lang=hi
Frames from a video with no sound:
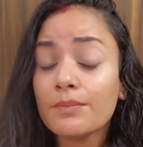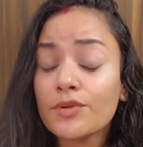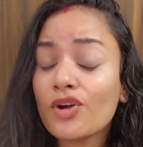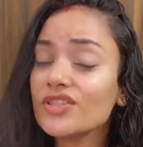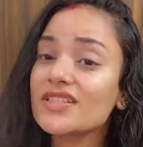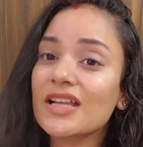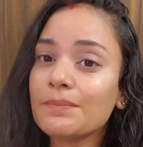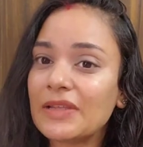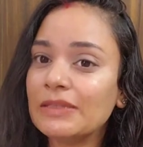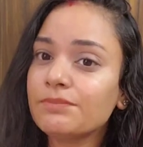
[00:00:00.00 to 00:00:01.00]
बिकॉज इसका
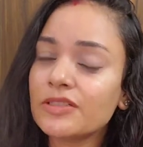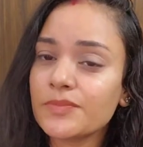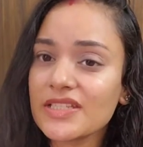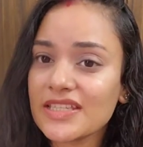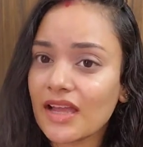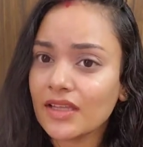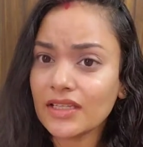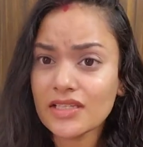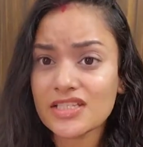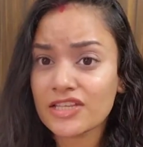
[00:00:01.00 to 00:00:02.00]
मेन पर्पज क्या है
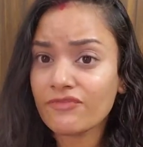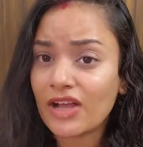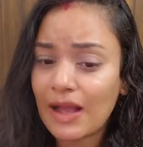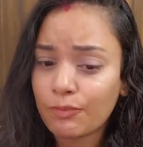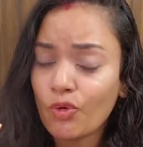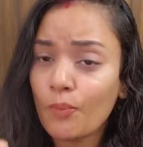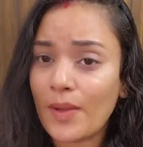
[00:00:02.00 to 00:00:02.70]
सिर्फ आपको